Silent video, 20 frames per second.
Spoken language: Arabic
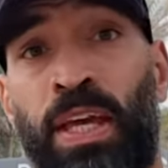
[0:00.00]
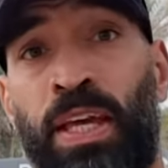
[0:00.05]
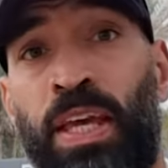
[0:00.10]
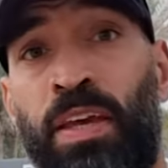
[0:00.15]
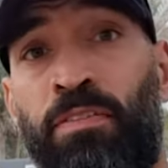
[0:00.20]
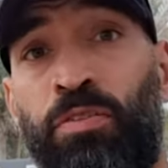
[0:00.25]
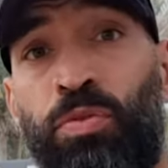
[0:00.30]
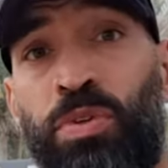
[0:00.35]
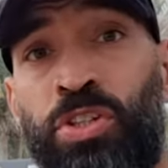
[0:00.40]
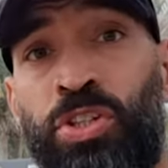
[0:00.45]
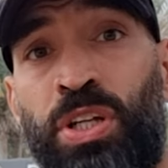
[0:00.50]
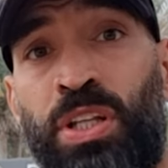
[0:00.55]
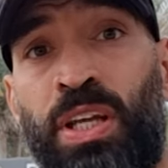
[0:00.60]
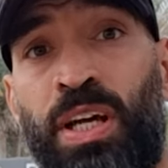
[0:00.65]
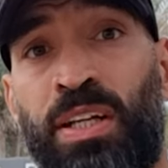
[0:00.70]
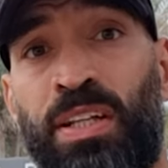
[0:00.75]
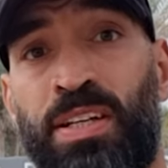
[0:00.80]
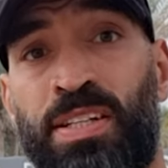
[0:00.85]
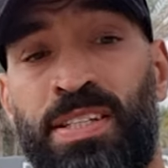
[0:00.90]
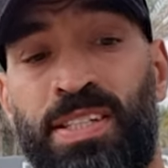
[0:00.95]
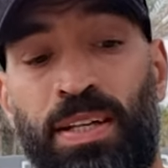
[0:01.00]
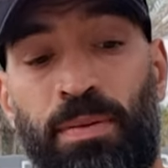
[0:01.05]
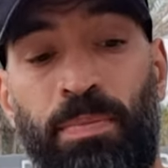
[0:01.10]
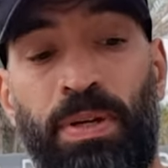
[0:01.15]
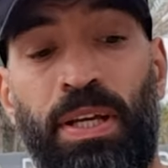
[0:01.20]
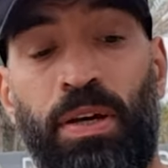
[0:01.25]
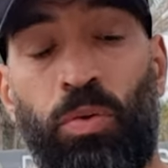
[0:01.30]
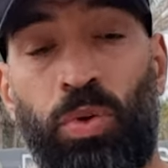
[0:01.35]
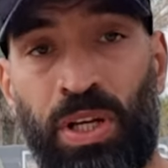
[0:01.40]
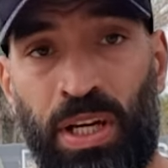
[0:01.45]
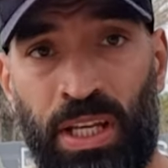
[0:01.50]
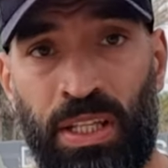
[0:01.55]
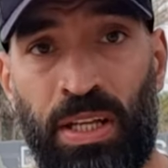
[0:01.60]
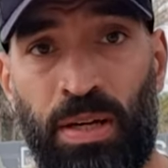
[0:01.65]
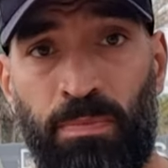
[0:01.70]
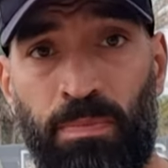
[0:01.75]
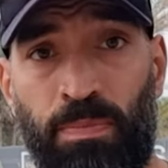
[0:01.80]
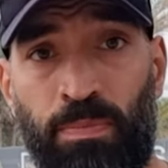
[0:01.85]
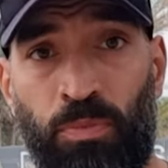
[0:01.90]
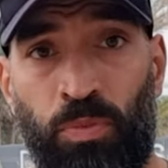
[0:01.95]
كيف توجه طاقتك السلبيه
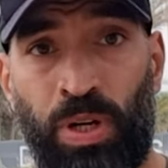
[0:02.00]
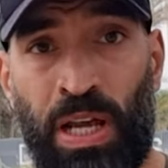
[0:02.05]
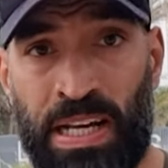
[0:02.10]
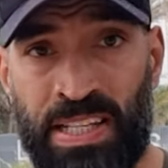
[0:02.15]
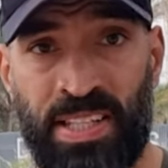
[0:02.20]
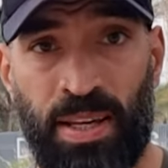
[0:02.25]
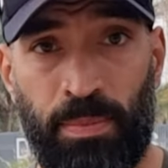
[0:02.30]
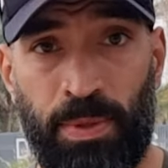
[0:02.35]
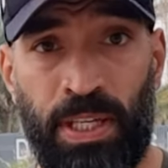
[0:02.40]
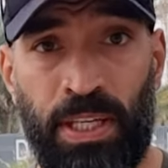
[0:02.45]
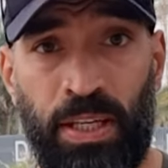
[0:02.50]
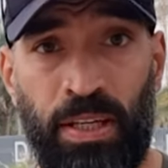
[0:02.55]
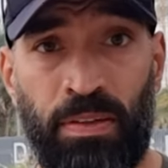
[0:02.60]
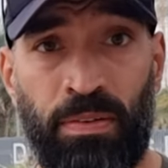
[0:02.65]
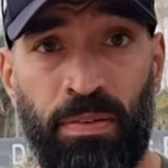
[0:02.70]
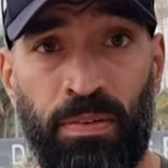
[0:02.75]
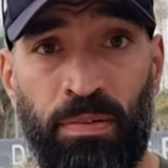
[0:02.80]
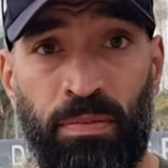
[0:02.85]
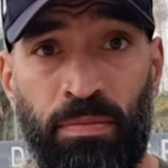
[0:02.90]
والغضب والعصبيه